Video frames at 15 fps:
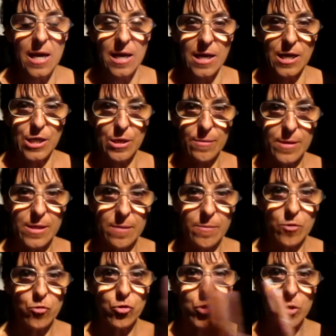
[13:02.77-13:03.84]
Y de 20
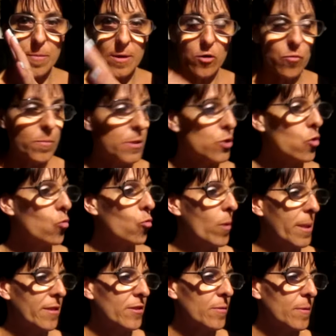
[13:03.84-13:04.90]
minutos se me han convertido en
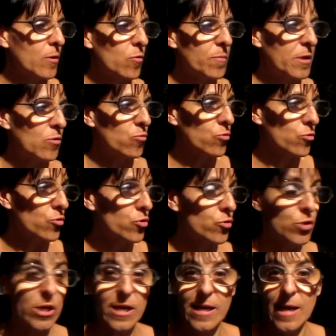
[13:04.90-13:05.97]
40 y pico minutos, o
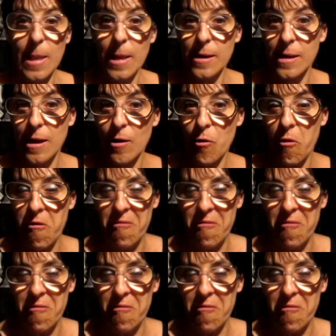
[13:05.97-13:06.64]
sea que he alargado.